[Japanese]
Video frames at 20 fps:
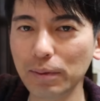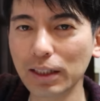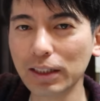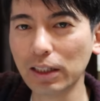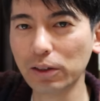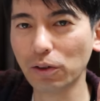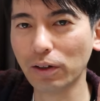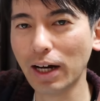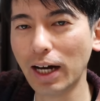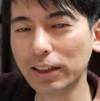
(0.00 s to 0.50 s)
皆
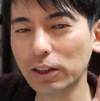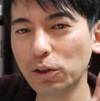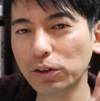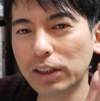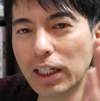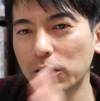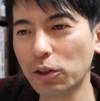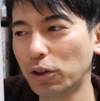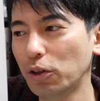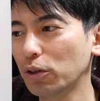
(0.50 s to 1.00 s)
さんの会社の
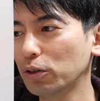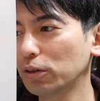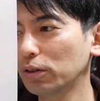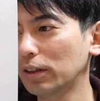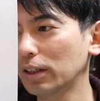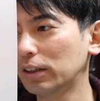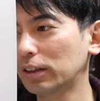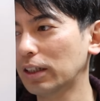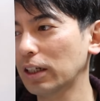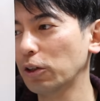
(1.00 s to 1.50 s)
制度による
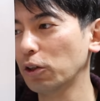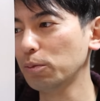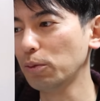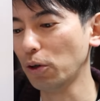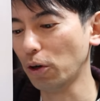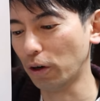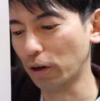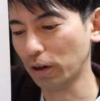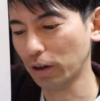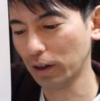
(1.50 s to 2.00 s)
んですけれど
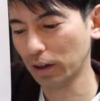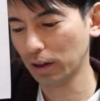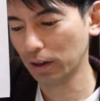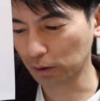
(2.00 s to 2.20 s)
も、